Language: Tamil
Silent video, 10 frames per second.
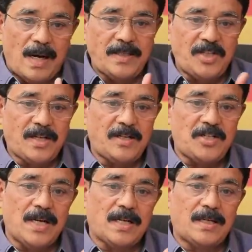ஆட்சி
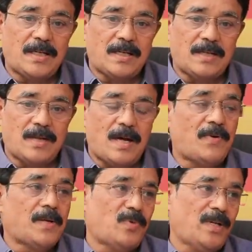கட்சியாக இருக்கிற
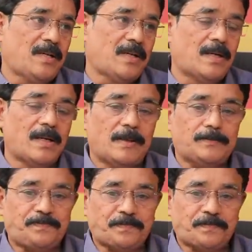திராவிட முன்னேற்றக் கழகம்